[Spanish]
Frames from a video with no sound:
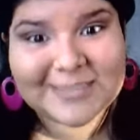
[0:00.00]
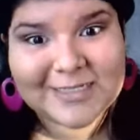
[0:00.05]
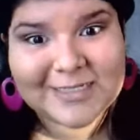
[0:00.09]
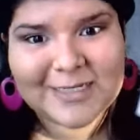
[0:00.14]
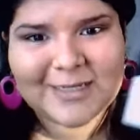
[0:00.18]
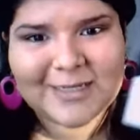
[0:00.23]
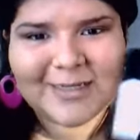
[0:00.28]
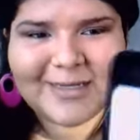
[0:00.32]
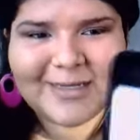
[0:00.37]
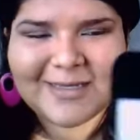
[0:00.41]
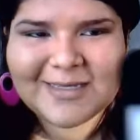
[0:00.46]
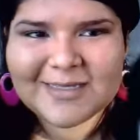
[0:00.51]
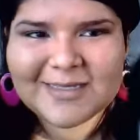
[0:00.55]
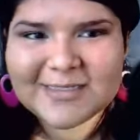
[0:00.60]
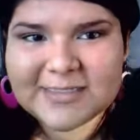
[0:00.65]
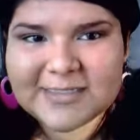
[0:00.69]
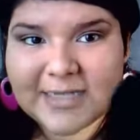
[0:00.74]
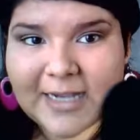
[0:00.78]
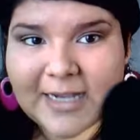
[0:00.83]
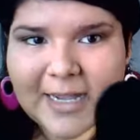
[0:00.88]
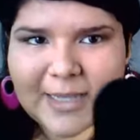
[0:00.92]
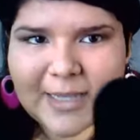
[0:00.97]
sí,
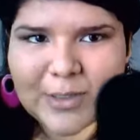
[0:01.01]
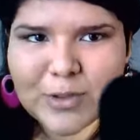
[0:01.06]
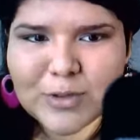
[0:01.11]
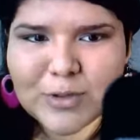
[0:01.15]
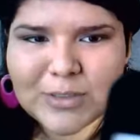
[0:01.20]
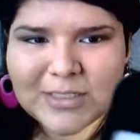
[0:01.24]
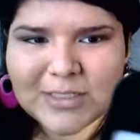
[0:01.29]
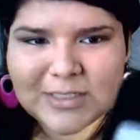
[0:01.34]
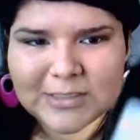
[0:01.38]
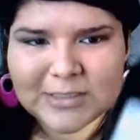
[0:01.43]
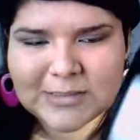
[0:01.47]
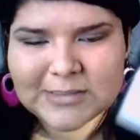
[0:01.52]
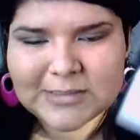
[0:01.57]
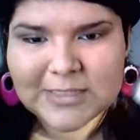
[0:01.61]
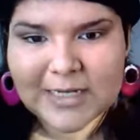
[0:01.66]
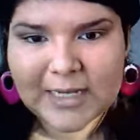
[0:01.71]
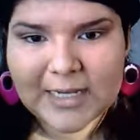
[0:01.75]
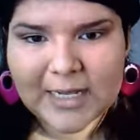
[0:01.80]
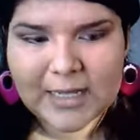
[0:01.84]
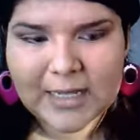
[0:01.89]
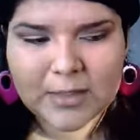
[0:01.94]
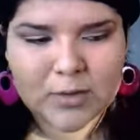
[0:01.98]
se cayó y se
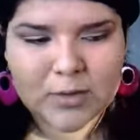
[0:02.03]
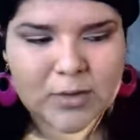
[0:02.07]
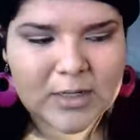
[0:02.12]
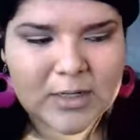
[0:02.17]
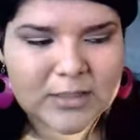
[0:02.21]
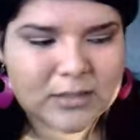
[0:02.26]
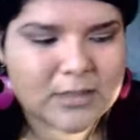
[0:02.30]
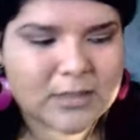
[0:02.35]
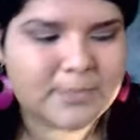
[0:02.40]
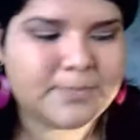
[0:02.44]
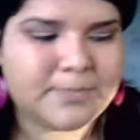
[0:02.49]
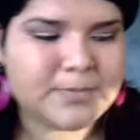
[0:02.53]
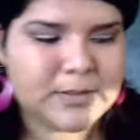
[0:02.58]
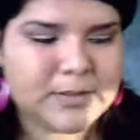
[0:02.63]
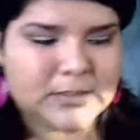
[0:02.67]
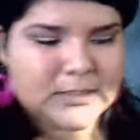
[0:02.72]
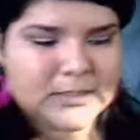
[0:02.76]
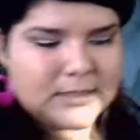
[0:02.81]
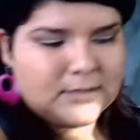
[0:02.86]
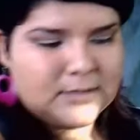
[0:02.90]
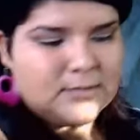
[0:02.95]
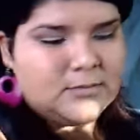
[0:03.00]
le cayó la
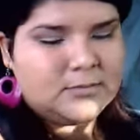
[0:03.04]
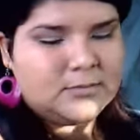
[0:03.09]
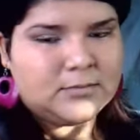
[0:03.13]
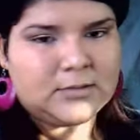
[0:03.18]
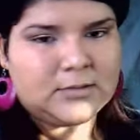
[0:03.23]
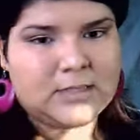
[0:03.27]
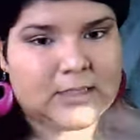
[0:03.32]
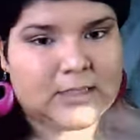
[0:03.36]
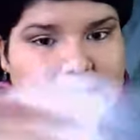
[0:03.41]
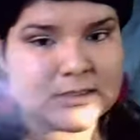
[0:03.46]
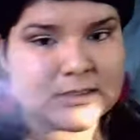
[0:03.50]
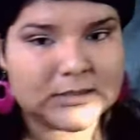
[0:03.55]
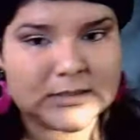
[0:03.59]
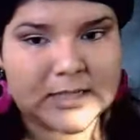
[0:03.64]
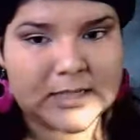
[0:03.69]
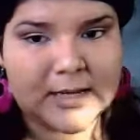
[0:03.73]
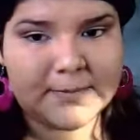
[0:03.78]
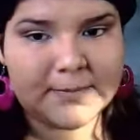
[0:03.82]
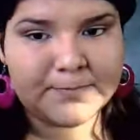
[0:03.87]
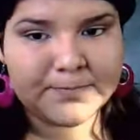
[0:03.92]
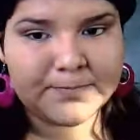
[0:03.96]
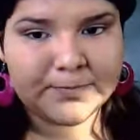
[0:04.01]
tapita, que aquí
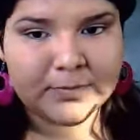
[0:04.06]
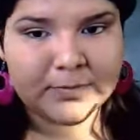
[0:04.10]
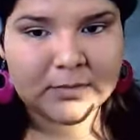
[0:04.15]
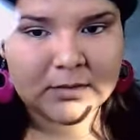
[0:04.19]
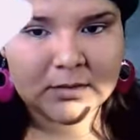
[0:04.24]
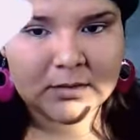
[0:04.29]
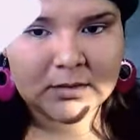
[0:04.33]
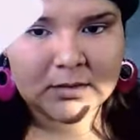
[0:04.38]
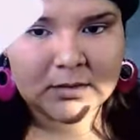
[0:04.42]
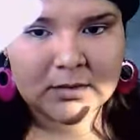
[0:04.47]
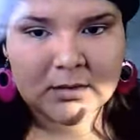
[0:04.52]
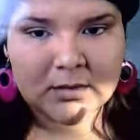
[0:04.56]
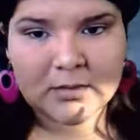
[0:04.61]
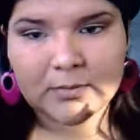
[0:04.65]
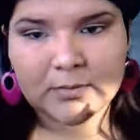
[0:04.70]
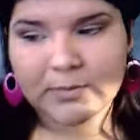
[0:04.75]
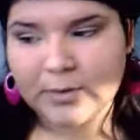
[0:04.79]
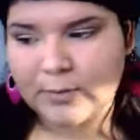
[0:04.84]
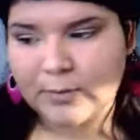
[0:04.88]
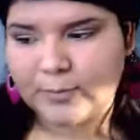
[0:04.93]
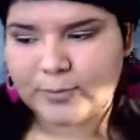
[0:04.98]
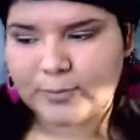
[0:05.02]
está.
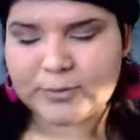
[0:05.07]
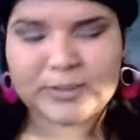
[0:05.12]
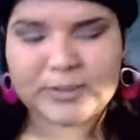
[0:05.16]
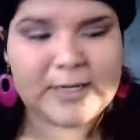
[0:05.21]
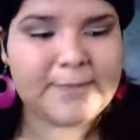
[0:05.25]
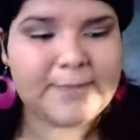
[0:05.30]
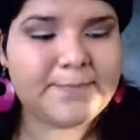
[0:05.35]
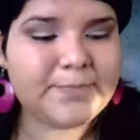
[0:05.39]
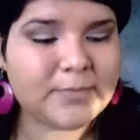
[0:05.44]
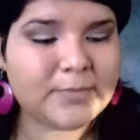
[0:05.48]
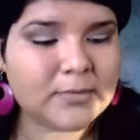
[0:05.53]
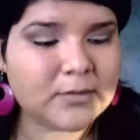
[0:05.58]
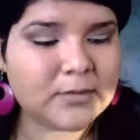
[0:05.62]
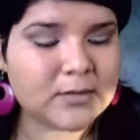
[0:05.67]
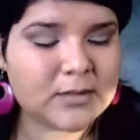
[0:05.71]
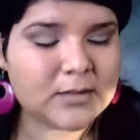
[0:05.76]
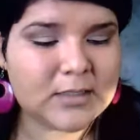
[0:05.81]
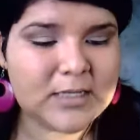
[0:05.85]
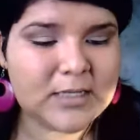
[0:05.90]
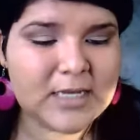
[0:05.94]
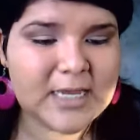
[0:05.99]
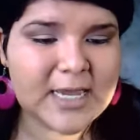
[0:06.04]
Pero pues ya.
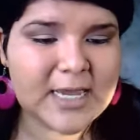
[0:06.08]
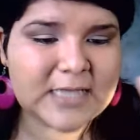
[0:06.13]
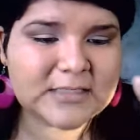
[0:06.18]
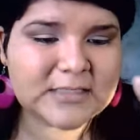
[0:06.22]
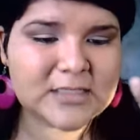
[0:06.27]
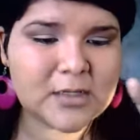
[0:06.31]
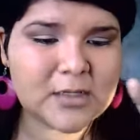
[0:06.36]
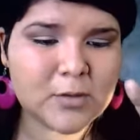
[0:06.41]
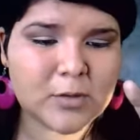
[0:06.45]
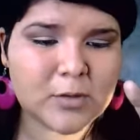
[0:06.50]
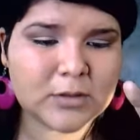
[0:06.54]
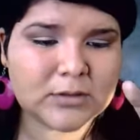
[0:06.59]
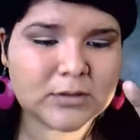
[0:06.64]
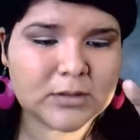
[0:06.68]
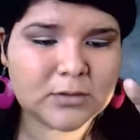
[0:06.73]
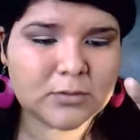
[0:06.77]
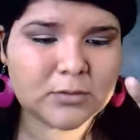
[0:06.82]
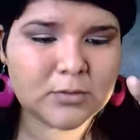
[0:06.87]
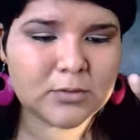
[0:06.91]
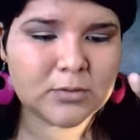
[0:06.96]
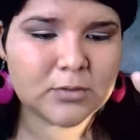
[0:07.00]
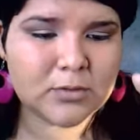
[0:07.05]
Y es el
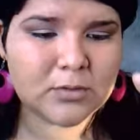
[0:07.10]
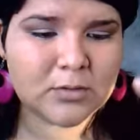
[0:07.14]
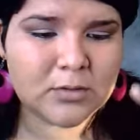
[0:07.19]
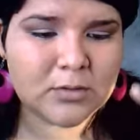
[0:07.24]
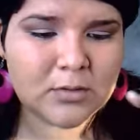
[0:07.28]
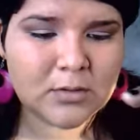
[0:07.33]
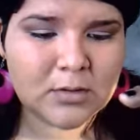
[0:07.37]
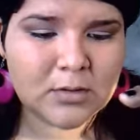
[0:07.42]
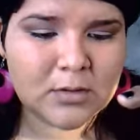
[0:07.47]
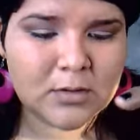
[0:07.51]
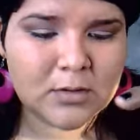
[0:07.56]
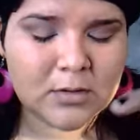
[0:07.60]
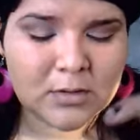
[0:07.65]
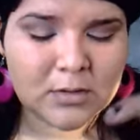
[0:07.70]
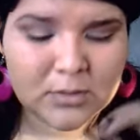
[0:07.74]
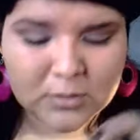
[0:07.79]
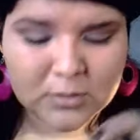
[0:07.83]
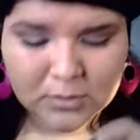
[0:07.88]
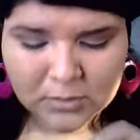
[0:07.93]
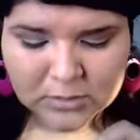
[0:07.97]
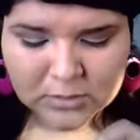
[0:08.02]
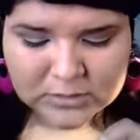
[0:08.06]
cuarteto,
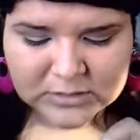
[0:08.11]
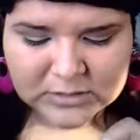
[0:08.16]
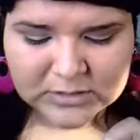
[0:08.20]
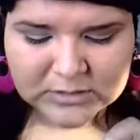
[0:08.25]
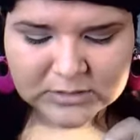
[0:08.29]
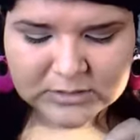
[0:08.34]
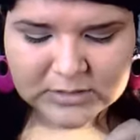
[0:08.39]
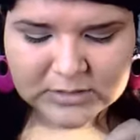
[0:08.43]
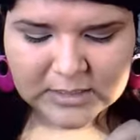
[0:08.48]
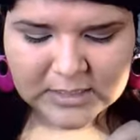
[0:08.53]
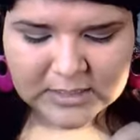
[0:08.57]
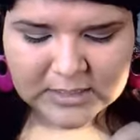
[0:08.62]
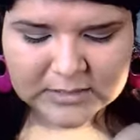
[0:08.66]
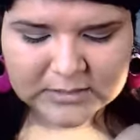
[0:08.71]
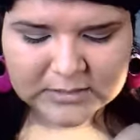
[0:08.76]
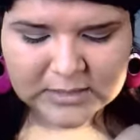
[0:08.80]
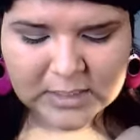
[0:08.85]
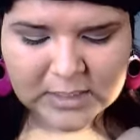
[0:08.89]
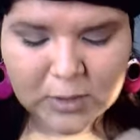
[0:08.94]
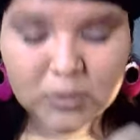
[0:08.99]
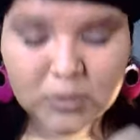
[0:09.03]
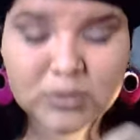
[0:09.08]
no sé si es
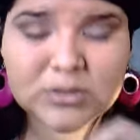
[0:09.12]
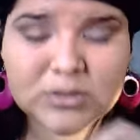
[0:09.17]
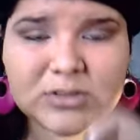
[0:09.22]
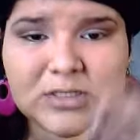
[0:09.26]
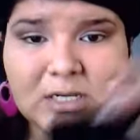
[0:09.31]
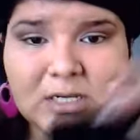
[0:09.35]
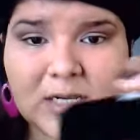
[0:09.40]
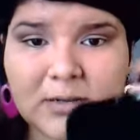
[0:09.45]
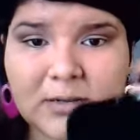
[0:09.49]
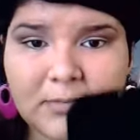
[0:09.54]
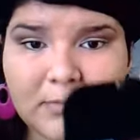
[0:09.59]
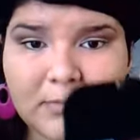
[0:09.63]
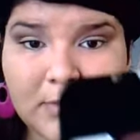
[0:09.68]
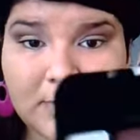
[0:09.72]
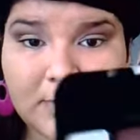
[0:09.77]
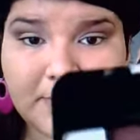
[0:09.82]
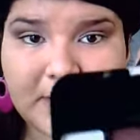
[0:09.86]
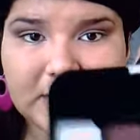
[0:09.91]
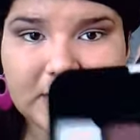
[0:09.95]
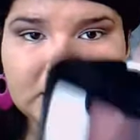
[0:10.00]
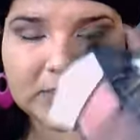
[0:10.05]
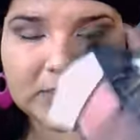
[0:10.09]
el 11, me
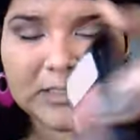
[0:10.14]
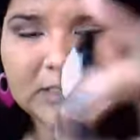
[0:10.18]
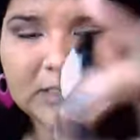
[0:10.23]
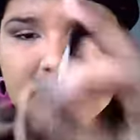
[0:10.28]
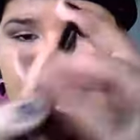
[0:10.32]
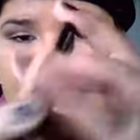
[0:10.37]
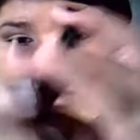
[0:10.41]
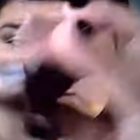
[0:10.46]
parece que es